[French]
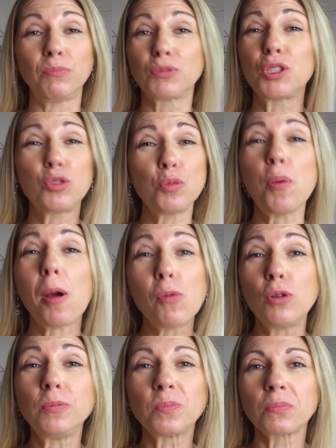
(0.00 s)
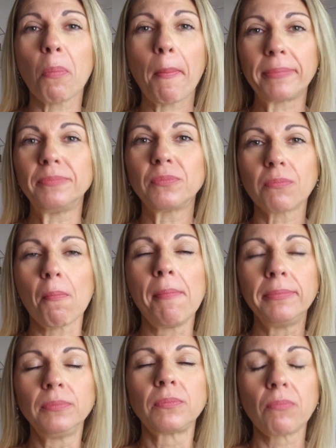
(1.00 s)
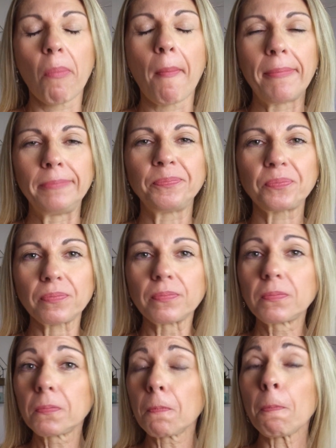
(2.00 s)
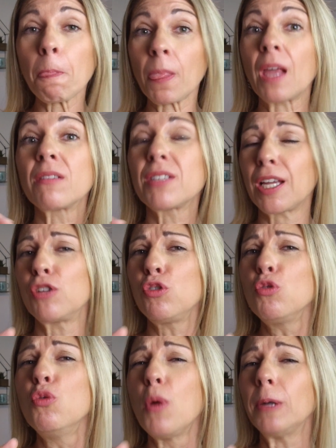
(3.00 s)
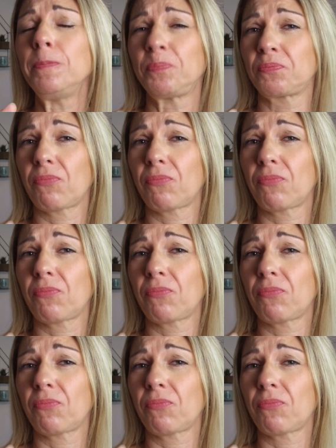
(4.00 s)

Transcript: C'est super bon. Mm. Ça a du goût, hein.